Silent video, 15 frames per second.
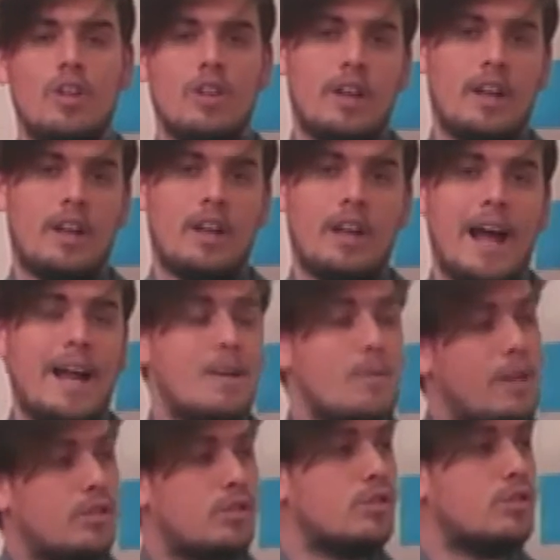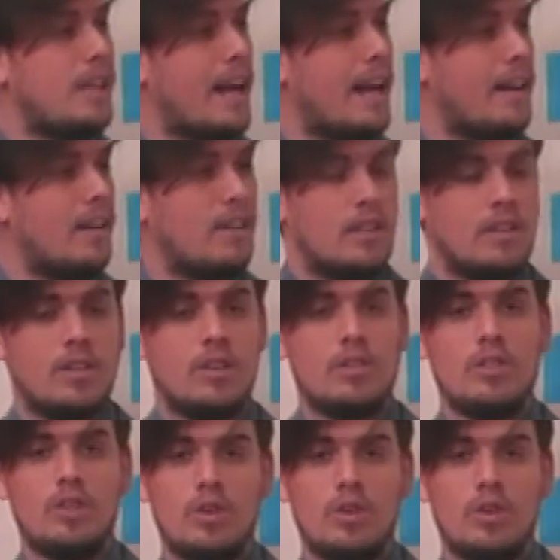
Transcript: eh, a nivel social, ¿no?